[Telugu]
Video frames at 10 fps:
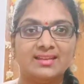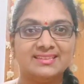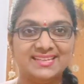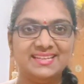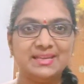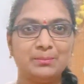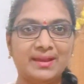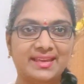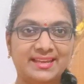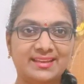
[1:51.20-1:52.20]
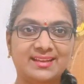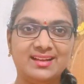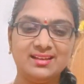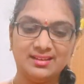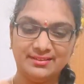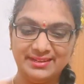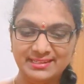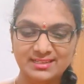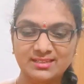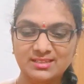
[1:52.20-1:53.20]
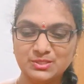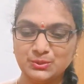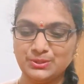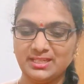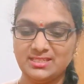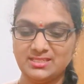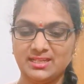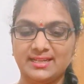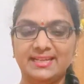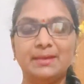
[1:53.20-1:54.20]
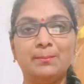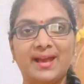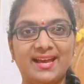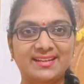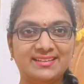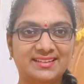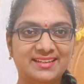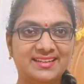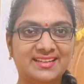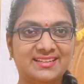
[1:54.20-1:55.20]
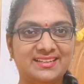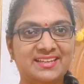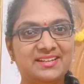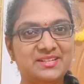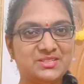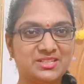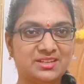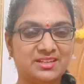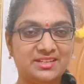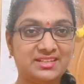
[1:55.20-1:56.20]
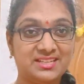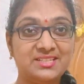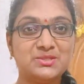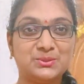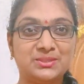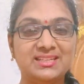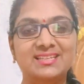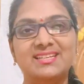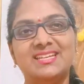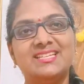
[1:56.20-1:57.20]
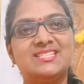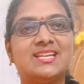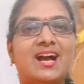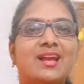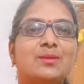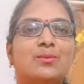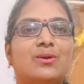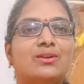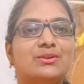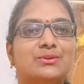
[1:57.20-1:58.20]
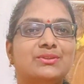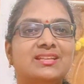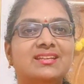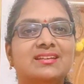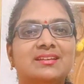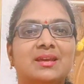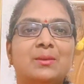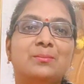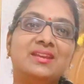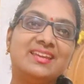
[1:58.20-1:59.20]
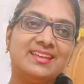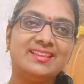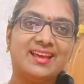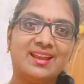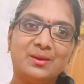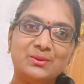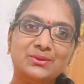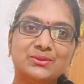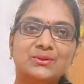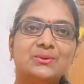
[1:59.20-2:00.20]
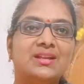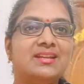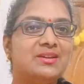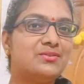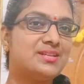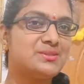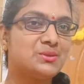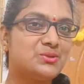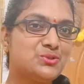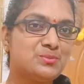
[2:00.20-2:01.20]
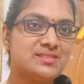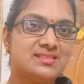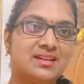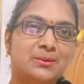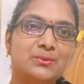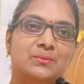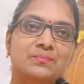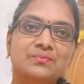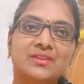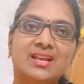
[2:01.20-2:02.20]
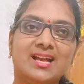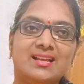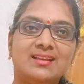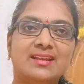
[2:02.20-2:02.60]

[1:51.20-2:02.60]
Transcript: దీనికి పేరింగ్గా రెడ్ కలర్ చున్నీ ఇచ్చారండి ప్యారెట్ గ్రీన్ కలర్కి రెడ్ రెడ్ కలర్ చున్నీ చాలా బాగుంటుంది మీకు ఇది ఎలా ఉంటుందో కూడా నేను వేసుకొని చూపిస్తాను కలర్